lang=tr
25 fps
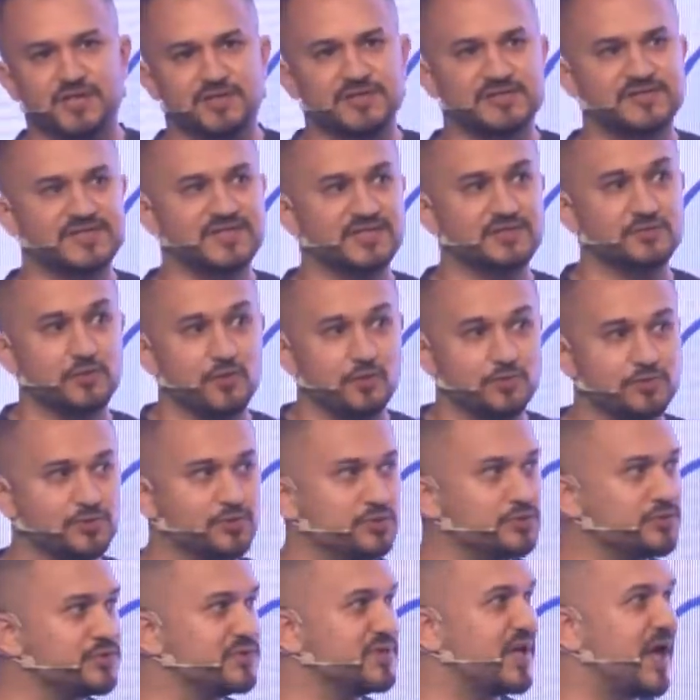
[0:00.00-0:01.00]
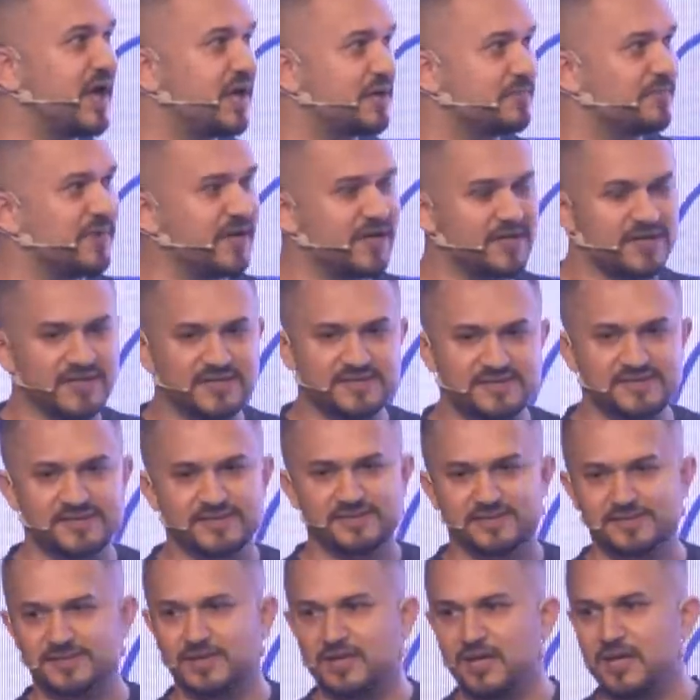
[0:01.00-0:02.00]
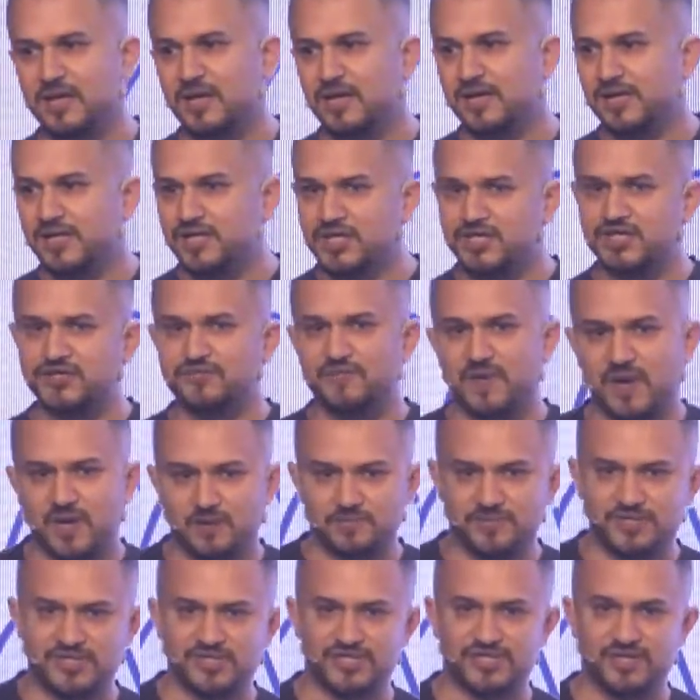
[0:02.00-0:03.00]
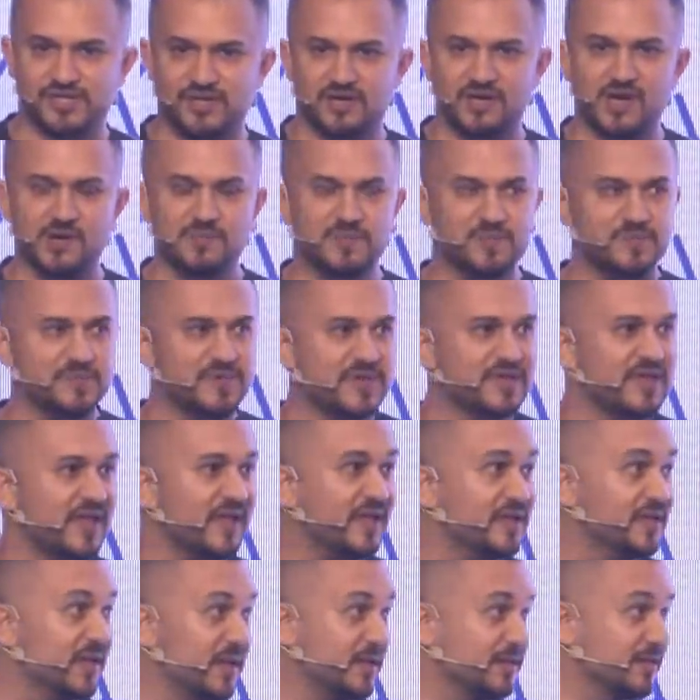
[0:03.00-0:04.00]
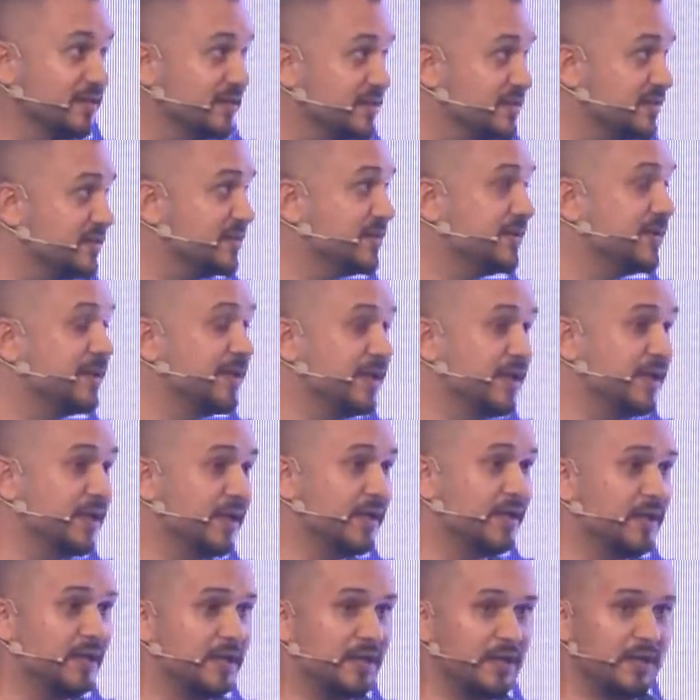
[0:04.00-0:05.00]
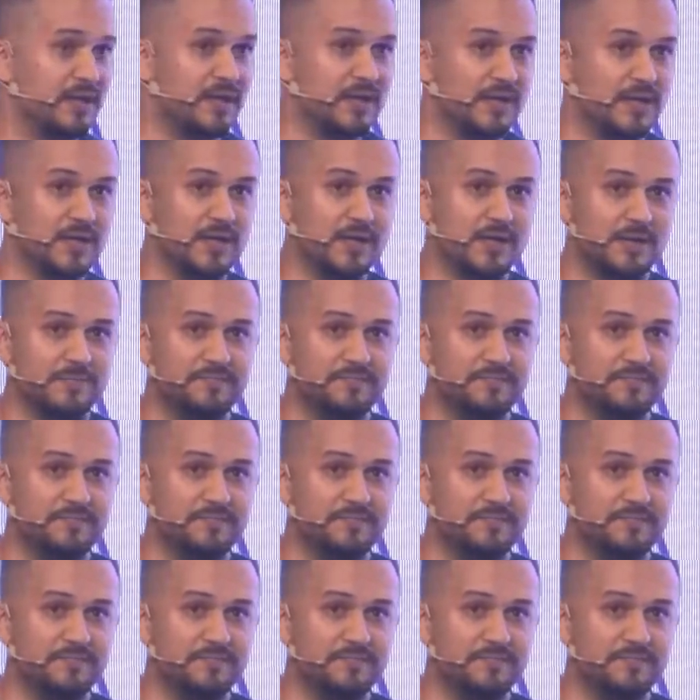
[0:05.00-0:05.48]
stoksuz sermayesiz iş varmış diye kapıma dayananları e,